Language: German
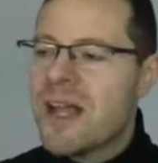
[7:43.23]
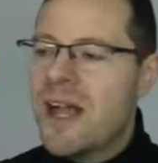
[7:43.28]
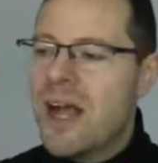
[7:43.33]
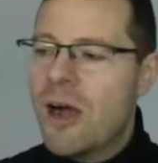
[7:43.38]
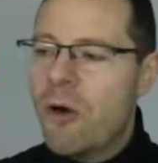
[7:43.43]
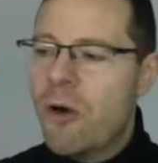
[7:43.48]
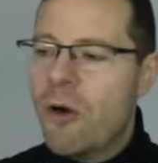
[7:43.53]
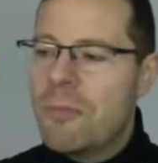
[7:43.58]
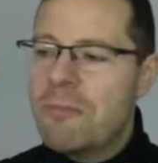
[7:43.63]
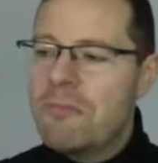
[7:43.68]

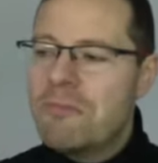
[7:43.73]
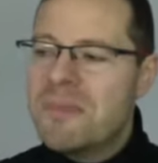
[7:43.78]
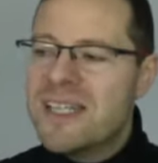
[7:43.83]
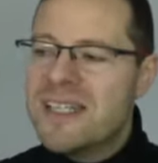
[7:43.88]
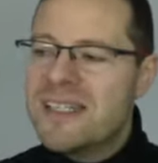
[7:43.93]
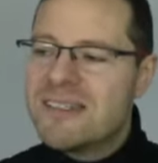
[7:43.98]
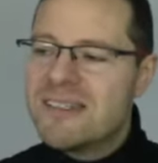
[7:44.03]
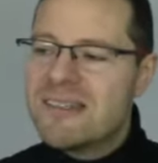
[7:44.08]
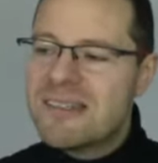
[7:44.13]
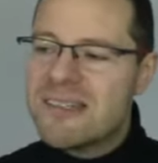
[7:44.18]
auch
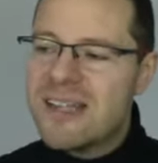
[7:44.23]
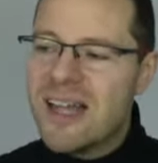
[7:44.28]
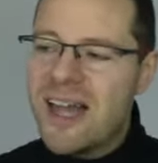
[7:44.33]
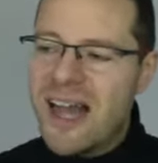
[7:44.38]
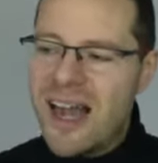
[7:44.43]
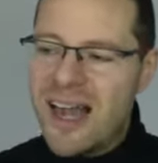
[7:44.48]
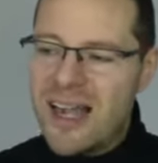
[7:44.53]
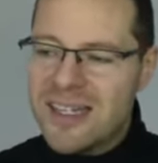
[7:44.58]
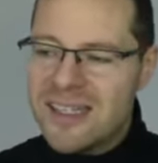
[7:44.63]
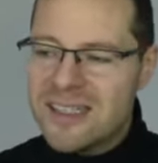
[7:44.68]
mit
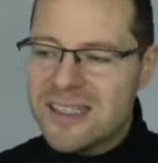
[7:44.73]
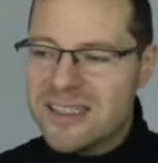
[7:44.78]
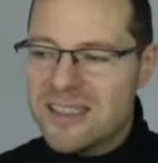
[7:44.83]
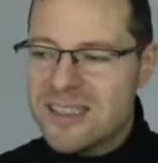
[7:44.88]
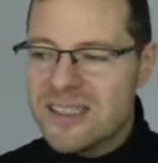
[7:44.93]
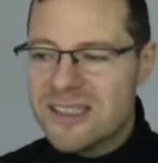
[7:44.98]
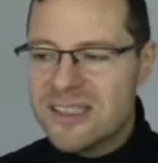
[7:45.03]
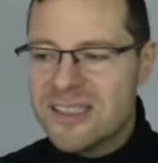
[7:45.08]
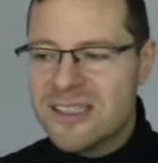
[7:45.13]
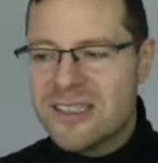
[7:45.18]

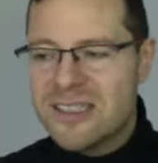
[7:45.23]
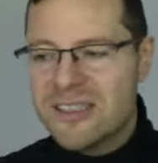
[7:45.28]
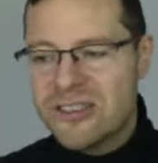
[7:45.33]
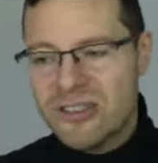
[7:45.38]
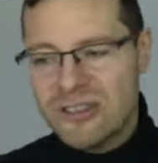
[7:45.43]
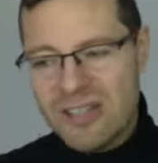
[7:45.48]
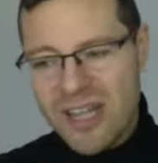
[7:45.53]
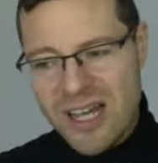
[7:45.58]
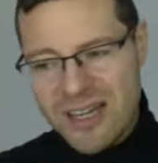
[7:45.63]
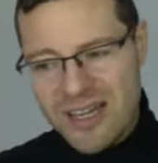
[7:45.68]

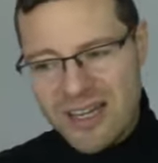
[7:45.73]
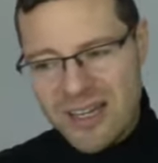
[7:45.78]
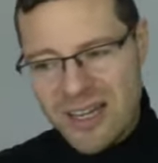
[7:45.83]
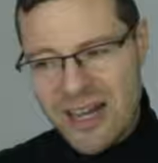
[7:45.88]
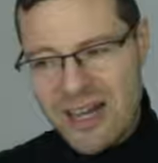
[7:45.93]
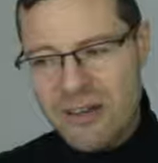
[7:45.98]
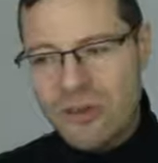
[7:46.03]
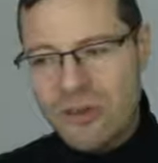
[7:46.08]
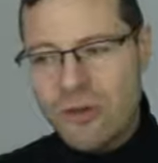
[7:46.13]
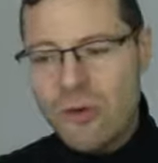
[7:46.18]

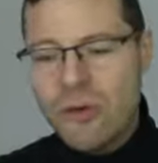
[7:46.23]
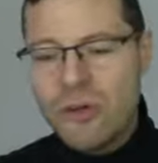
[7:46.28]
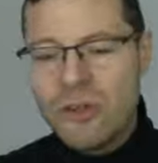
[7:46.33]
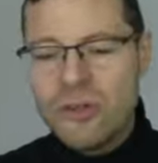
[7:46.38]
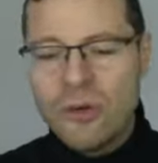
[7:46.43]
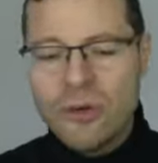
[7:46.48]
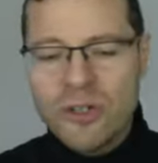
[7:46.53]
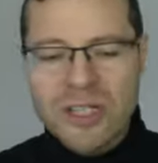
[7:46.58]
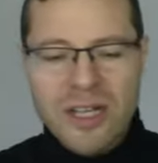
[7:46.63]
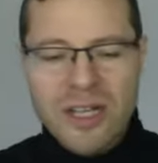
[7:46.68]
Angsterkrankungen
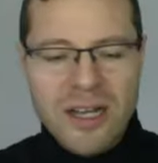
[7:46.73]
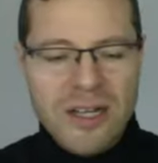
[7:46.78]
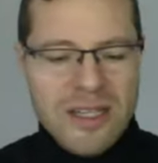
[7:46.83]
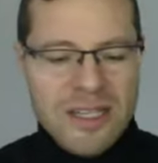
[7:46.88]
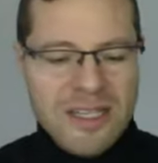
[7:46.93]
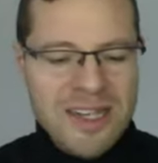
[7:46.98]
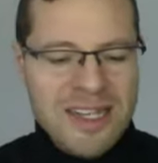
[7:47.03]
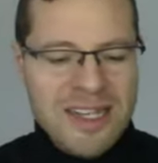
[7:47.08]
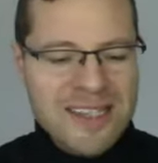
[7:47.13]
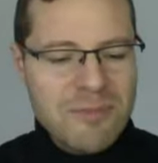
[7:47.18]
oder
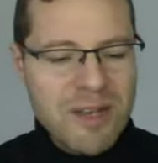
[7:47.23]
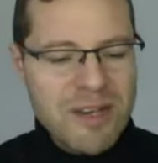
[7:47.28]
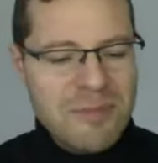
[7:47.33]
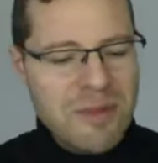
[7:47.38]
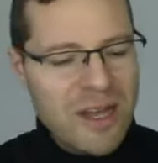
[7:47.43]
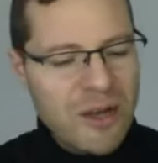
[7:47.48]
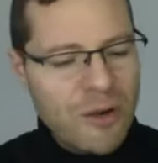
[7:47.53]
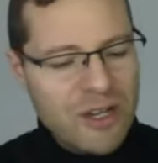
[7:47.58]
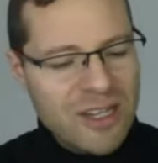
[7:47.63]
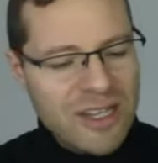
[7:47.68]
ich nenne es
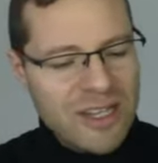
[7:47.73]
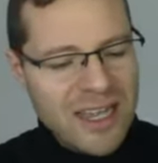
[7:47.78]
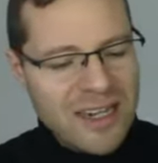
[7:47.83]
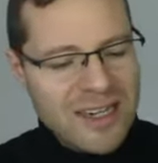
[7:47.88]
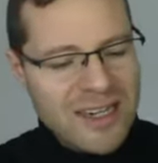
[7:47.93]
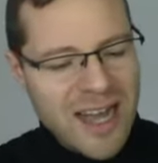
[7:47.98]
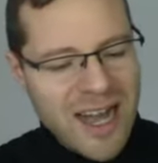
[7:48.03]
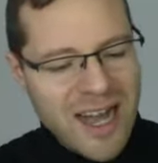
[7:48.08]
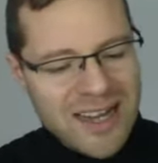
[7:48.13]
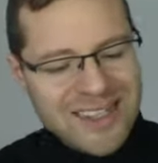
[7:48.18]
manchmal auch
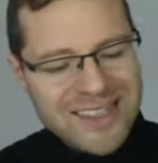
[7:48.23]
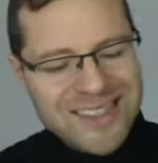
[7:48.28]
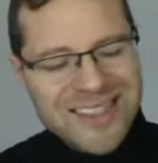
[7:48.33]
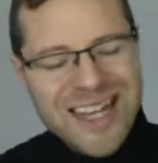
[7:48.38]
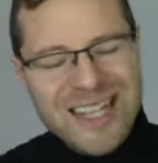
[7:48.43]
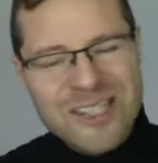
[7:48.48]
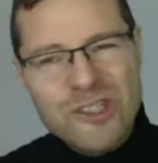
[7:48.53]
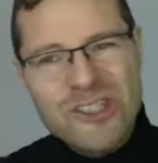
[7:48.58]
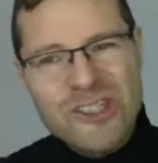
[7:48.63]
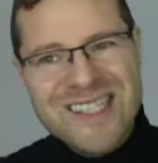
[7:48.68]
gerne
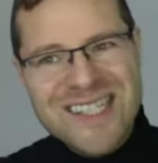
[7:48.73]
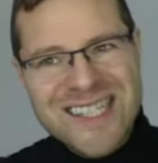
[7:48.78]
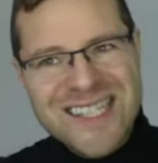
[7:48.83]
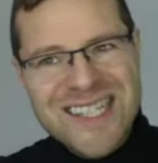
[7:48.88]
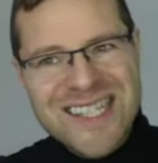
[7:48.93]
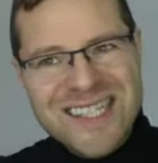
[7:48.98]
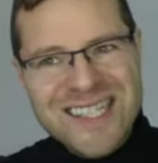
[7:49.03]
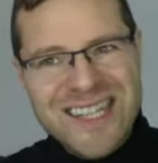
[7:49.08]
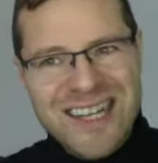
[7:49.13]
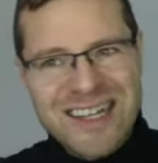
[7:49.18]

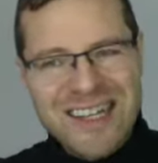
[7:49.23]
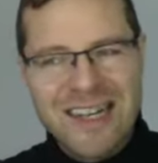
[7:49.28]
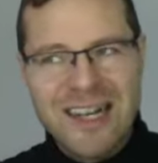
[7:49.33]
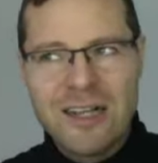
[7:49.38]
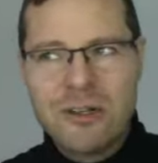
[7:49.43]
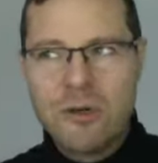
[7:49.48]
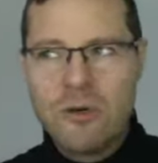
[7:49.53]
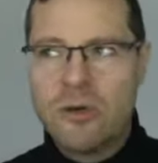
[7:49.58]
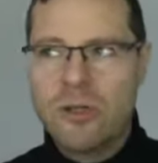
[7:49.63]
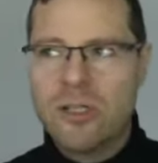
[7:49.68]
angstassoziierte
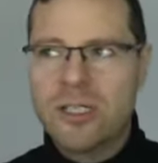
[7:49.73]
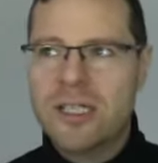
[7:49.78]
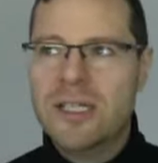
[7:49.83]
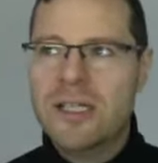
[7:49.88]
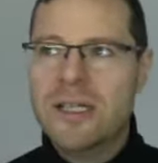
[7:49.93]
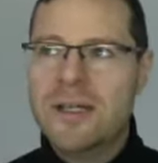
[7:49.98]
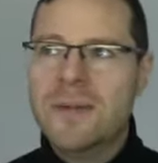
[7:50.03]
Erkrankungen.